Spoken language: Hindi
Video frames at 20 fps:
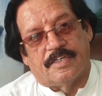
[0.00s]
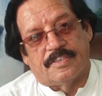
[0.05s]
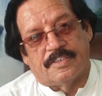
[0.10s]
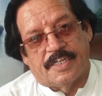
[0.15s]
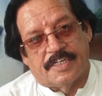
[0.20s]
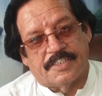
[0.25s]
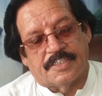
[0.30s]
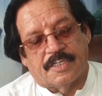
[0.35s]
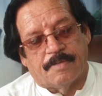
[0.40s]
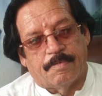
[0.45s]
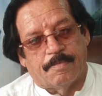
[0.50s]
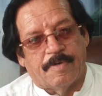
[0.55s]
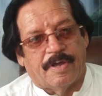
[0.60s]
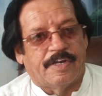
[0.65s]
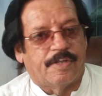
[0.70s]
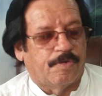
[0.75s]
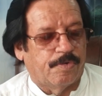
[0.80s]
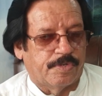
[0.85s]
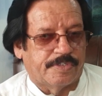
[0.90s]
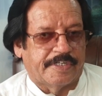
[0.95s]
दस्त की
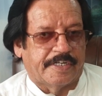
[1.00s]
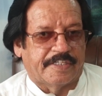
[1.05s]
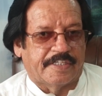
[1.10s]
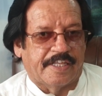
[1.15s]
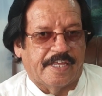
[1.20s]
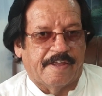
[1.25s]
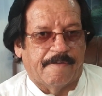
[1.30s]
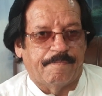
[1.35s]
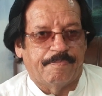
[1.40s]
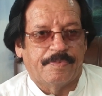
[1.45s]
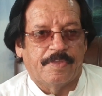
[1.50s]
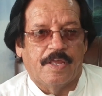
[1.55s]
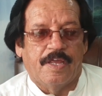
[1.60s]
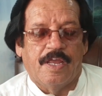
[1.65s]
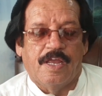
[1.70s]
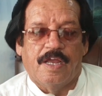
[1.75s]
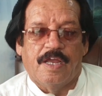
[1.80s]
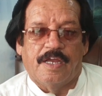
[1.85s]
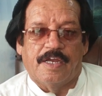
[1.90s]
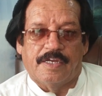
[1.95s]
बीमारी हो सकती है
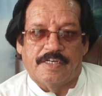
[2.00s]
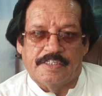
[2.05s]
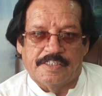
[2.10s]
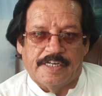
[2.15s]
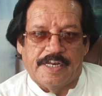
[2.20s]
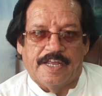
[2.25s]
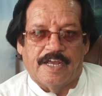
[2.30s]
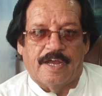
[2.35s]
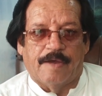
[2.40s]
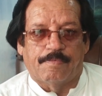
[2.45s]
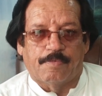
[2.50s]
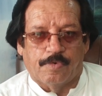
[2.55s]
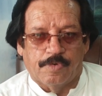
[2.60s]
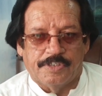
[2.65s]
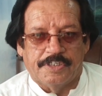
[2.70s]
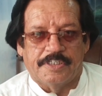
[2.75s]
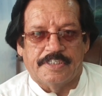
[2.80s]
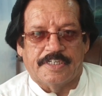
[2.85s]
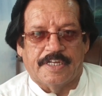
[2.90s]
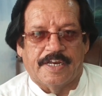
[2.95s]
इसलिए आप
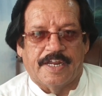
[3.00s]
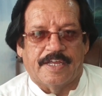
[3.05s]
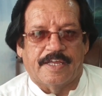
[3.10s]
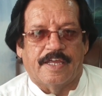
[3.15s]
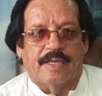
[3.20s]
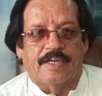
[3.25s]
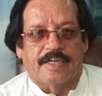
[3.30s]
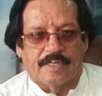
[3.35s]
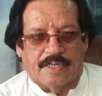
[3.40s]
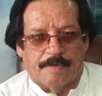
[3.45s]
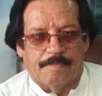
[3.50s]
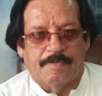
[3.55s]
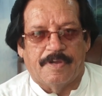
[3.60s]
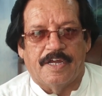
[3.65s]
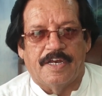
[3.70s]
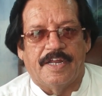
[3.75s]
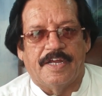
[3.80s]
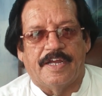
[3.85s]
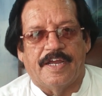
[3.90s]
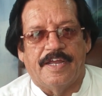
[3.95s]
कोशिश करें कि कम
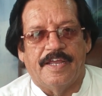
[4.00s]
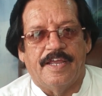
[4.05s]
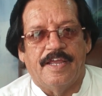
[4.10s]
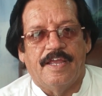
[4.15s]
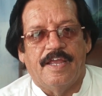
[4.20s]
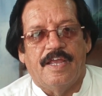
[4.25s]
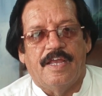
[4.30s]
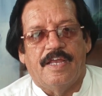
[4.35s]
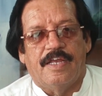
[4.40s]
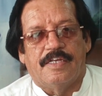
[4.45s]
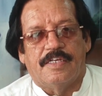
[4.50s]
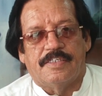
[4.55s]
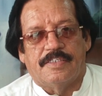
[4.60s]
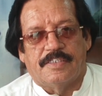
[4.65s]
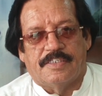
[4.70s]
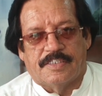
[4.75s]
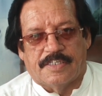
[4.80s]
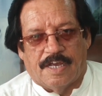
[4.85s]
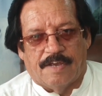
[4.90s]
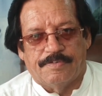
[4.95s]
खाना खाएं
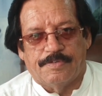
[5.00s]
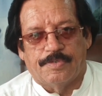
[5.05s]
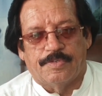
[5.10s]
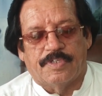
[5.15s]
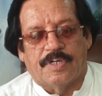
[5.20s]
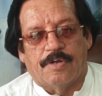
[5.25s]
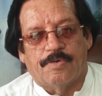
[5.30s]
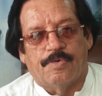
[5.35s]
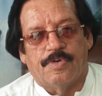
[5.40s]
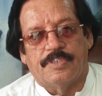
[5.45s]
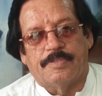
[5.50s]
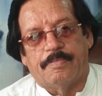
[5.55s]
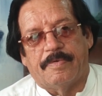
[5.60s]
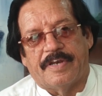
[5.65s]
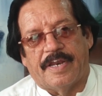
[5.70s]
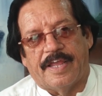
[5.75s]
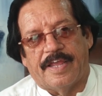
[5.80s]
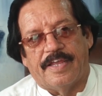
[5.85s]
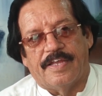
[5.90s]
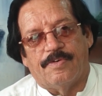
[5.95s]
साफ़ सुथरा गोश्त
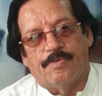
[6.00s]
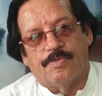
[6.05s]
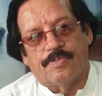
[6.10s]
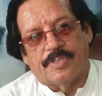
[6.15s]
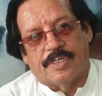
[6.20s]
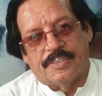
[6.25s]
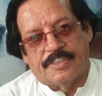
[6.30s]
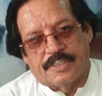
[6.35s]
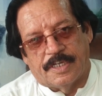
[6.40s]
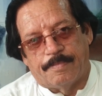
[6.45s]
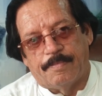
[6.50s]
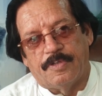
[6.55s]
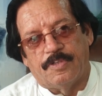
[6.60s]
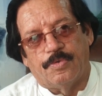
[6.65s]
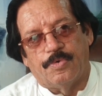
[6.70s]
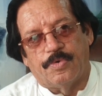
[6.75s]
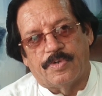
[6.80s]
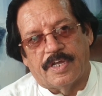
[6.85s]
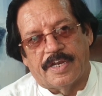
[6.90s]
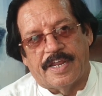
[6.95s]
बनाएं उसकी चर्बी
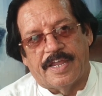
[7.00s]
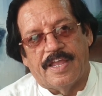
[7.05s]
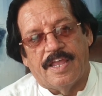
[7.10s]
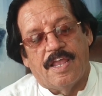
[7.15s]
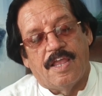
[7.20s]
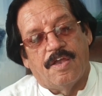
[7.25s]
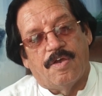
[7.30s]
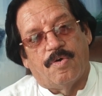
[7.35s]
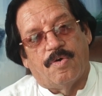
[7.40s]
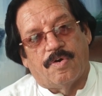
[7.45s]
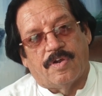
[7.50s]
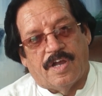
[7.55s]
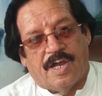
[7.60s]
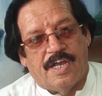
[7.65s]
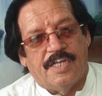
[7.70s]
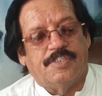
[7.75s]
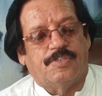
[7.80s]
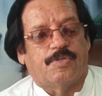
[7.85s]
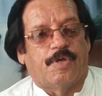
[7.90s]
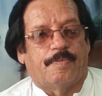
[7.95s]
दूर करें और
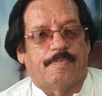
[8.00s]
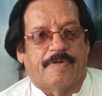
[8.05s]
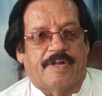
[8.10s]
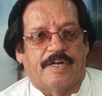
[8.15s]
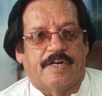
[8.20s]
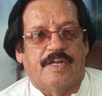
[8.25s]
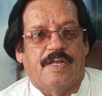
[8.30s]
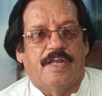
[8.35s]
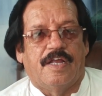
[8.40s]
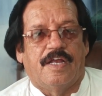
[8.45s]
ख़ास तौर पर